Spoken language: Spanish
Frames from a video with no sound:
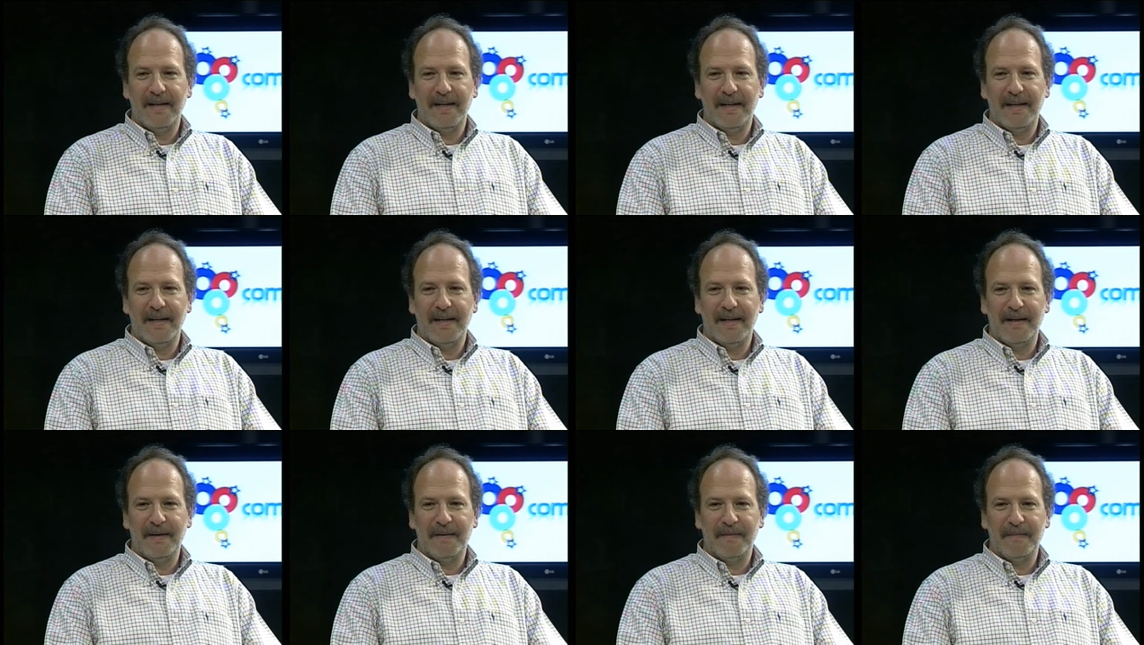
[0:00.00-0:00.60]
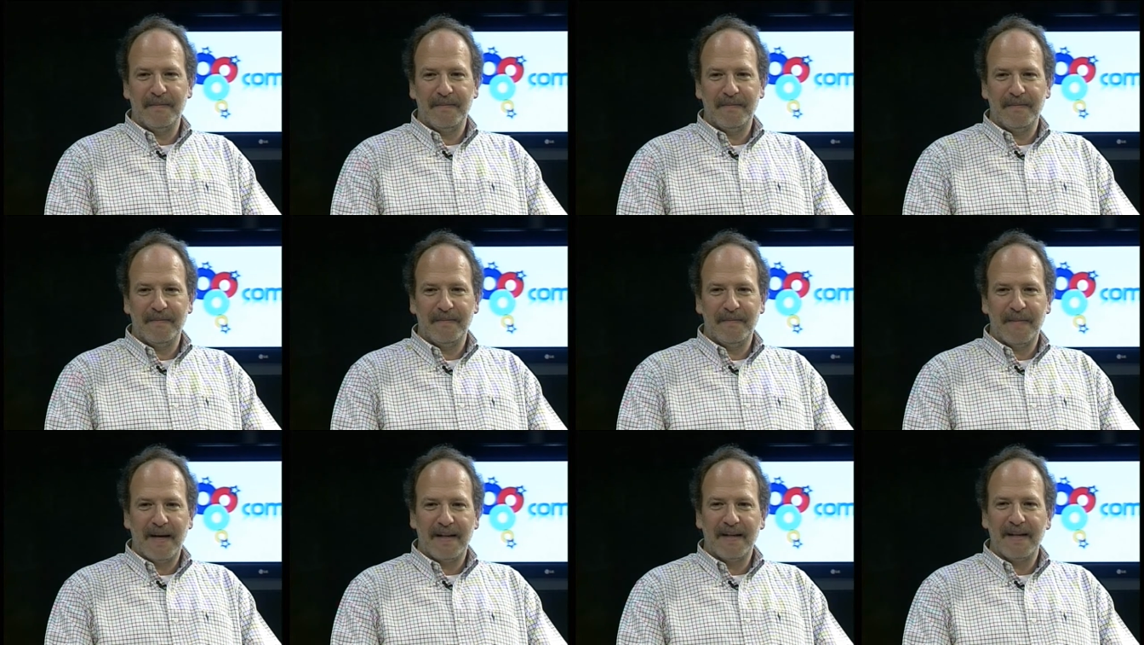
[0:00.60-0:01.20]
eh,
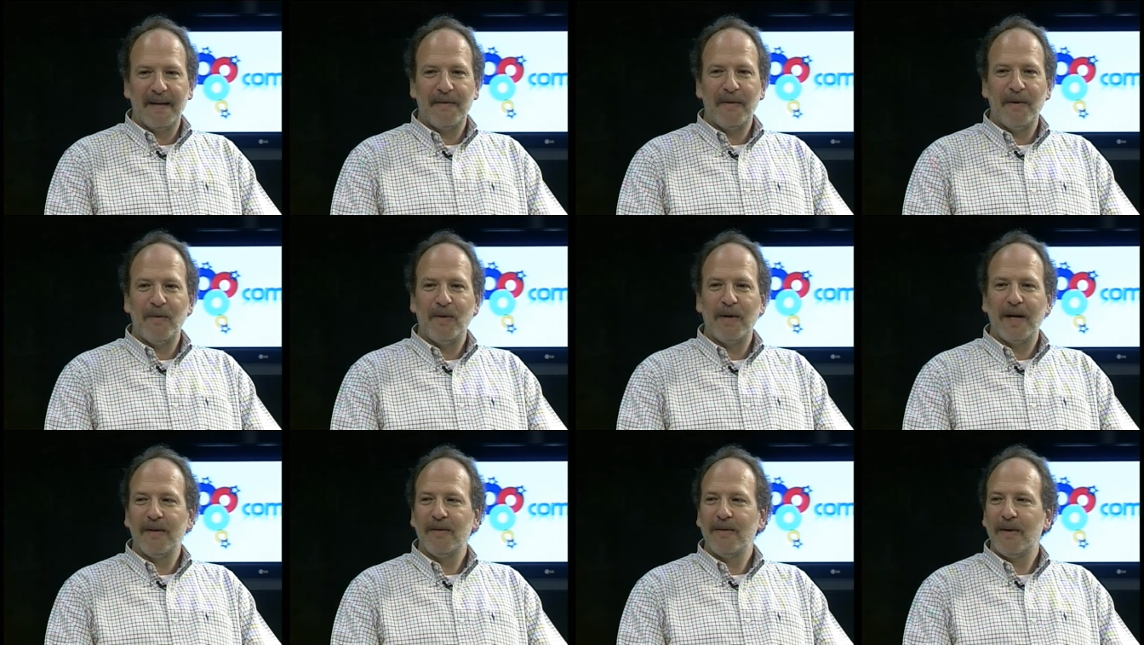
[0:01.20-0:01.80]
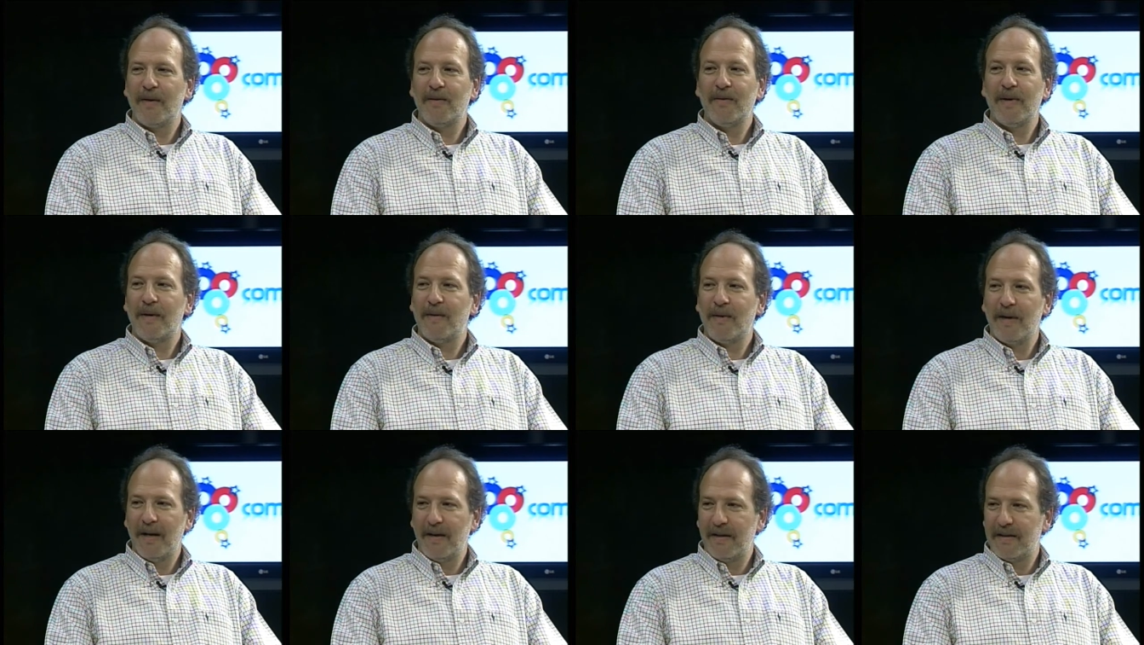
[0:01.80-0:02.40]
andaba buscando algún
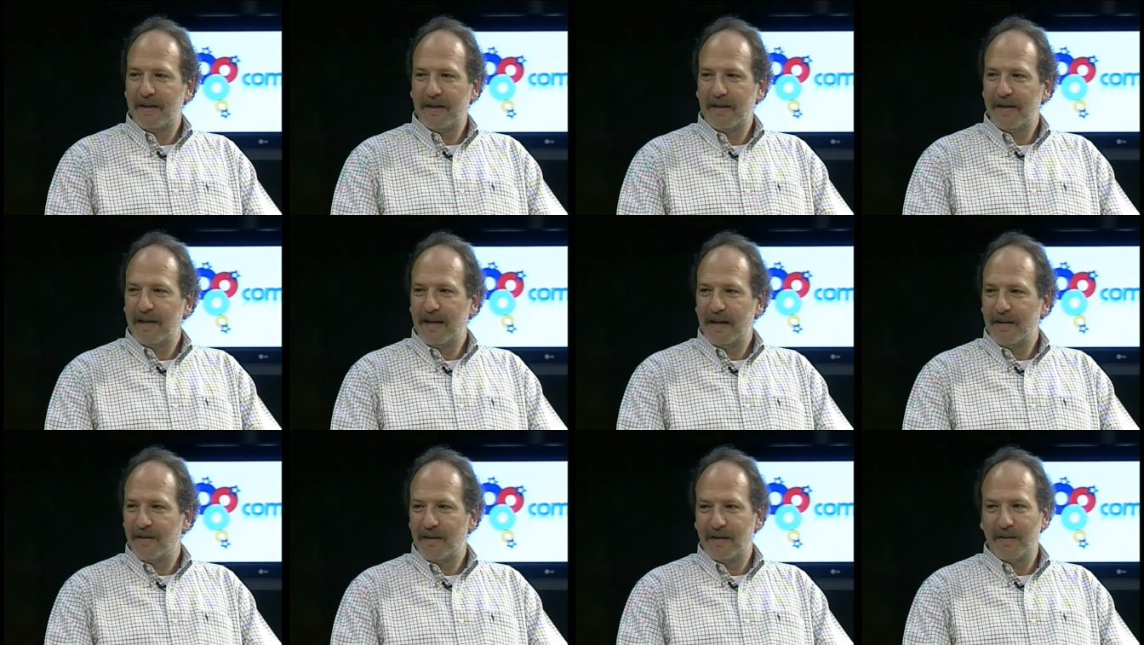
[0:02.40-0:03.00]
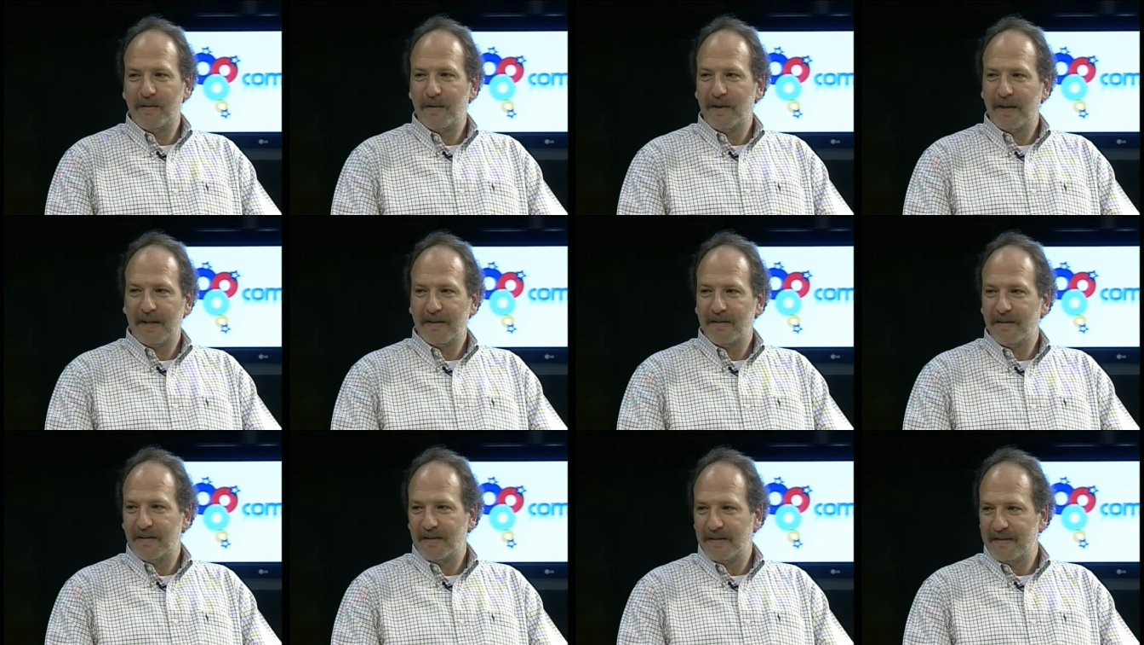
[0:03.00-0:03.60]
abogado entendiera algo de
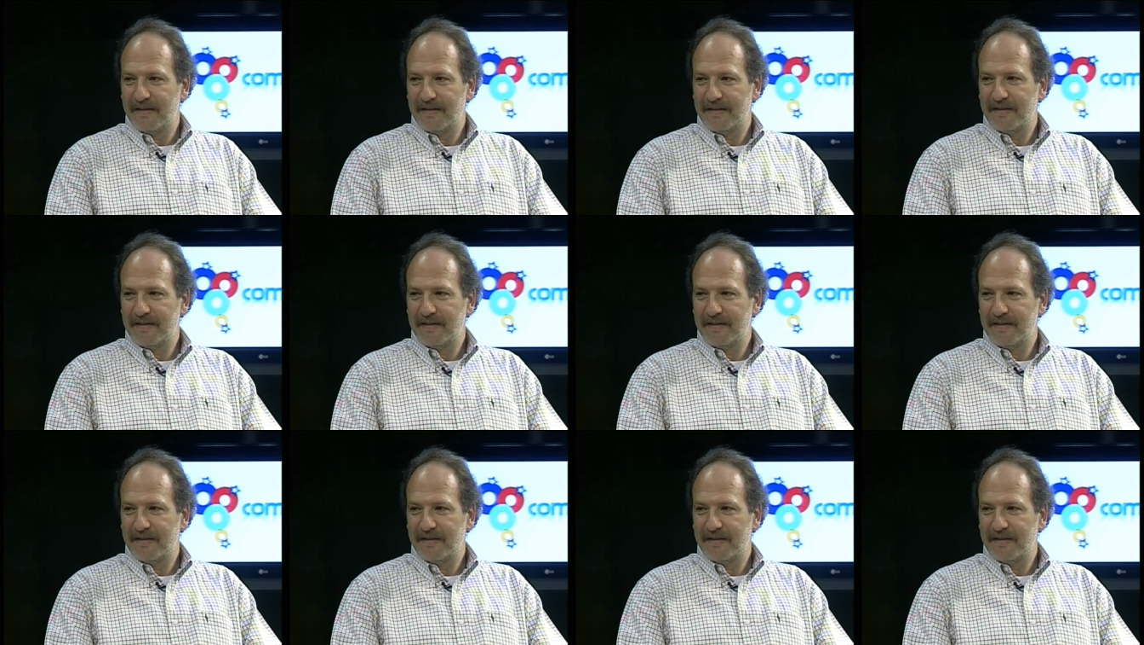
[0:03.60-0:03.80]
comunicación